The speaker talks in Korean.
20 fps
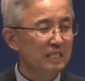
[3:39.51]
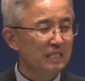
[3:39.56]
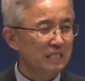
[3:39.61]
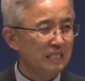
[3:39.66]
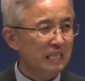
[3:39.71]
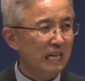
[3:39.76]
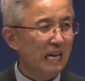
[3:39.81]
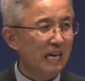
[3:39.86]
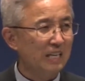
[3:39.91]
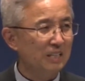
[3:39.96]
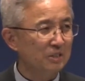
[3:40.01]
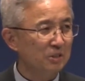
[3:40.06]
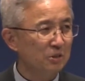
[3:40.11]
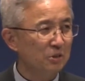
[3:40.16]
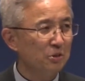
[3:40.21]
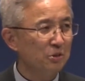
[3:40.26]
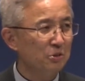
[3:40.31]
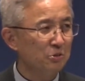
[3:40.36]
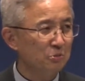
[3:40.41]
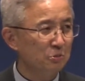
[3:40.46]

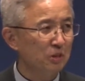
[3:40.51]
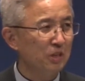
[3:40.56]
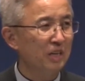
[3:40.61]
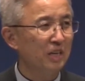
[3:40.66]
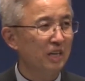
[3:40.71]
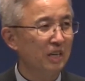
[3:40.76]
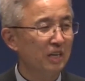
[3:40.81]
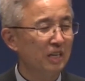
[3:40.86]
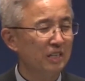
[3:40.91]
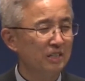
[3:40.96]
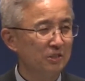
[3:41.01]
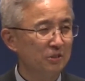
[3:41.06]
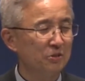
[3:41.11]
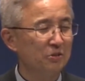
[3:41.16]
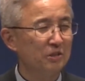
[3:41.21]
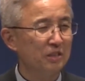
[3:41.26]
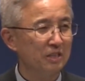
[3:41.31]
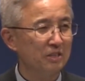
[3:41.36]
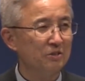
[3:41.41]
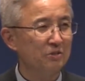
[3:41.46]
자녀 되게
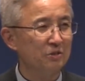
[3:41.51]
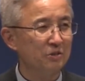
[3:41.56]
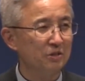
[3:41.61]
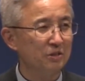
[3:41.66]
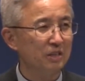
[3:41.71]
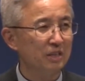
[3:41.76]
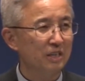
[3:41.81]
하셨다는 거예요.